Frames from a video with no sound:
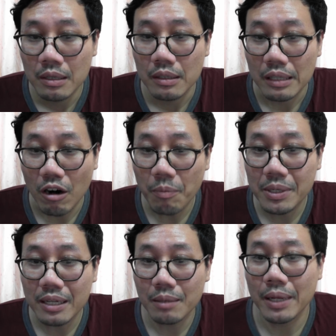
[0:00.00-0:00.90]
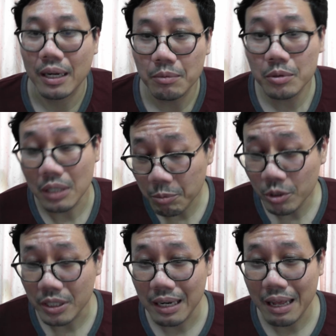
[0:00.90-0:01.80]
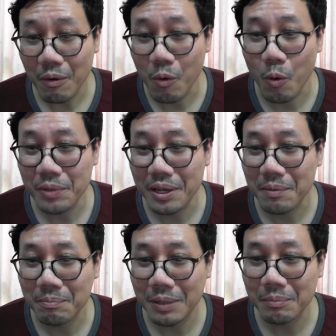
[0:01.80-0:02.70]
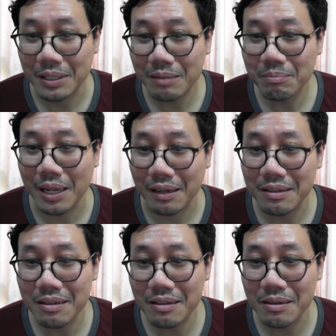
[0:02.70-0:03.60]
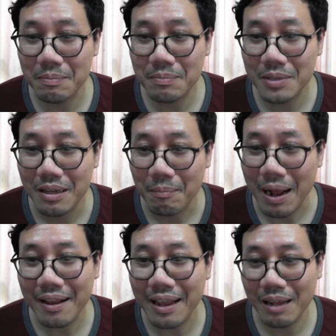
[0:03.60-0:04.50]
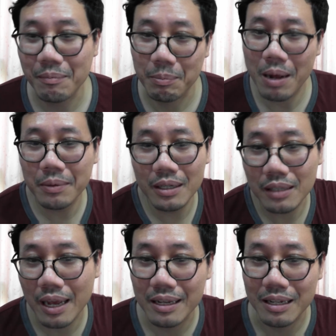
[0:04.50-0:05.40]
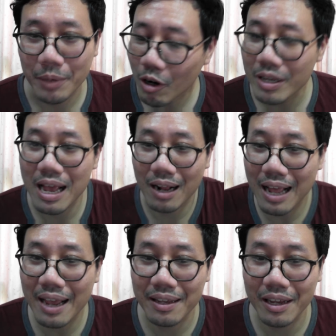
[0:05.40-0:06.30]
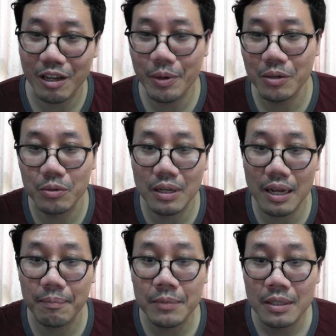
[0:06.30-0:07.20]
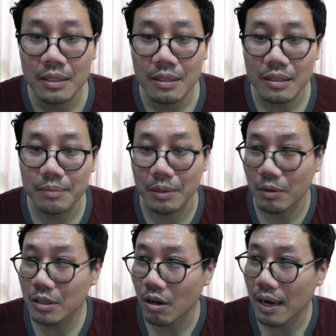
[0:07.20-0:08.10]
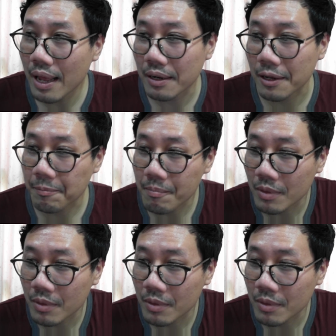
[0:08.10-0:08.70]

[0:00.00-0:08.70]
แต่รอบนี้เนี่ยตำแหน่งรัฐมนตรีกลาโหมเนี่ยมันเหมือนตำแหน่งที่พรรคแกนนำอย่างพรรคเพื่อไทยเนี่ยไม่ค่อยอยากได้ยังไงก็ไม่รู้นะครับ คือเหมือนว่าตอนแรกเนี่ย